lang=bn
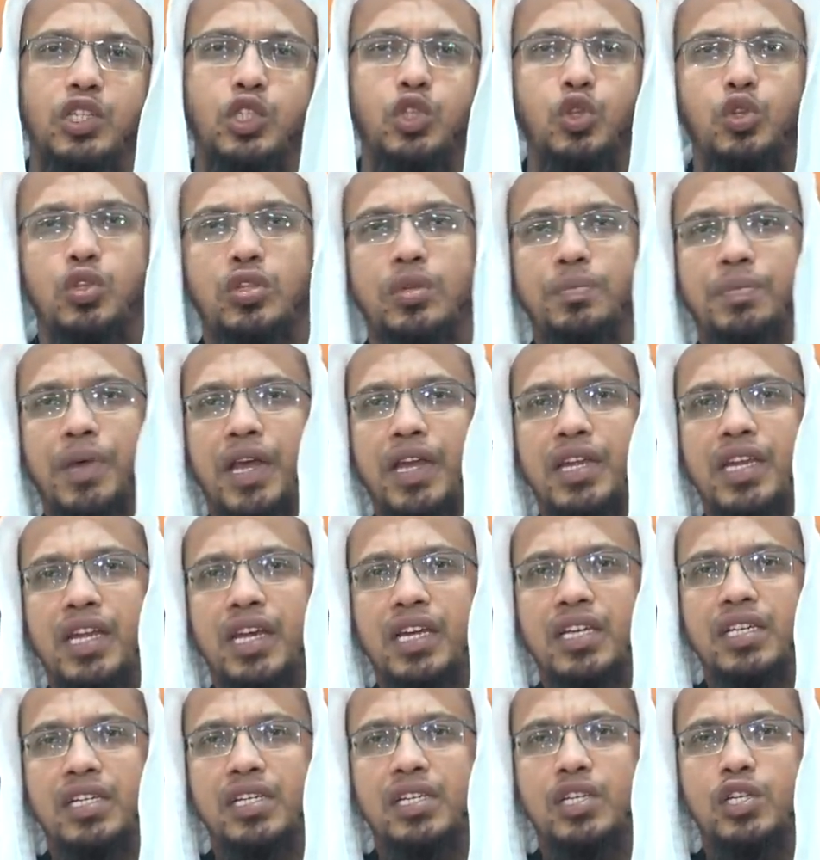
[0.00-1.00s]
শুনতে পায়
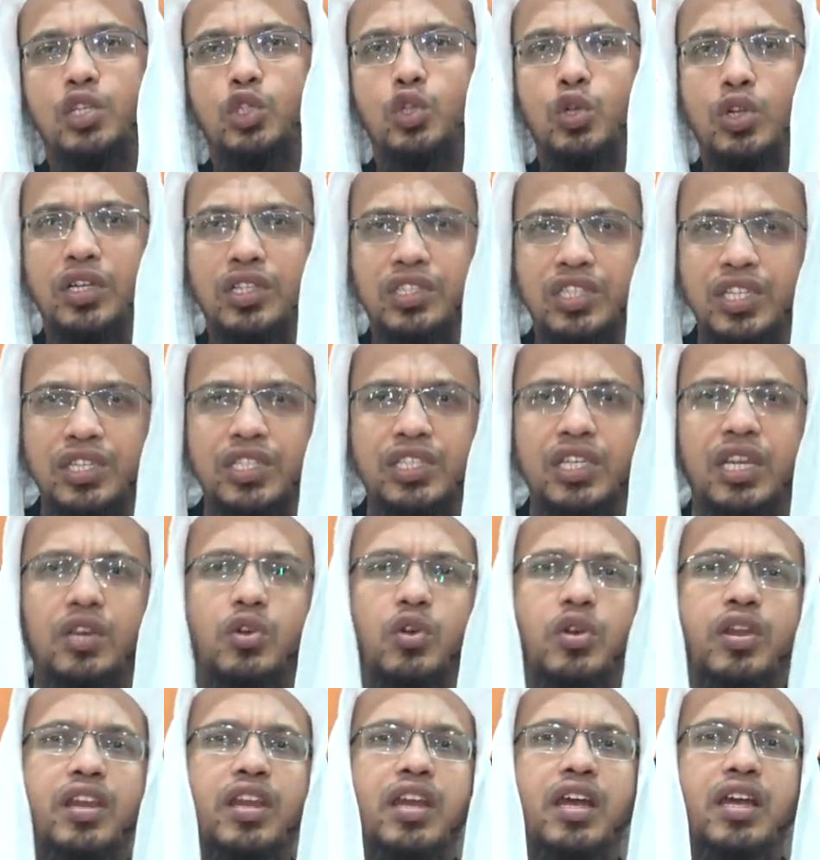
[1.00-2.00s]
না শোনার চেষ্টা
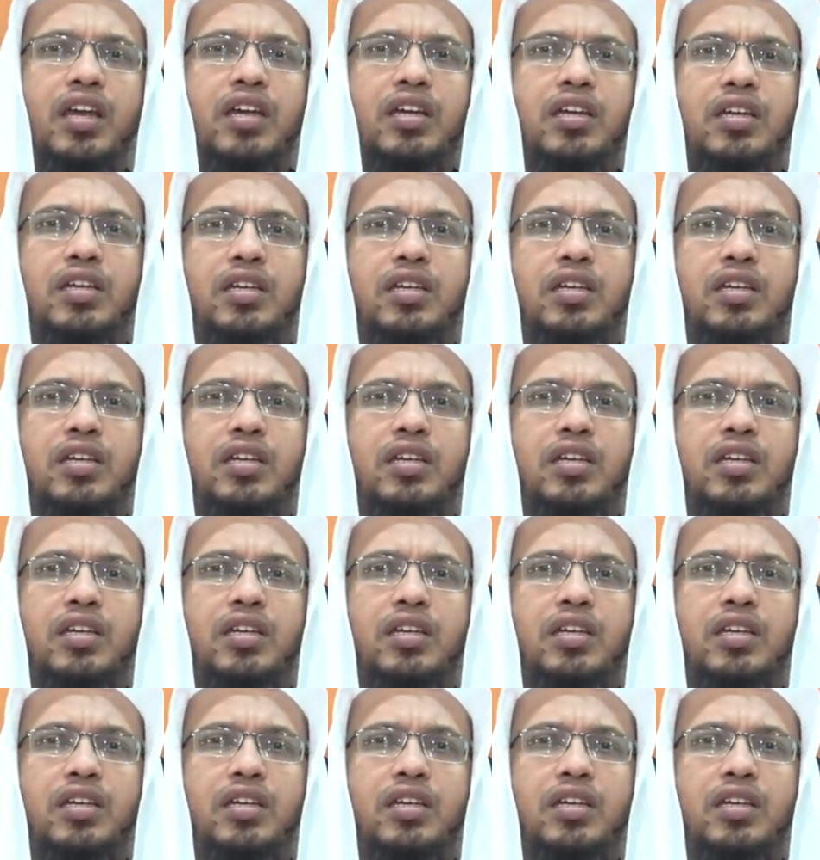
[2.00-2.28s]
করে না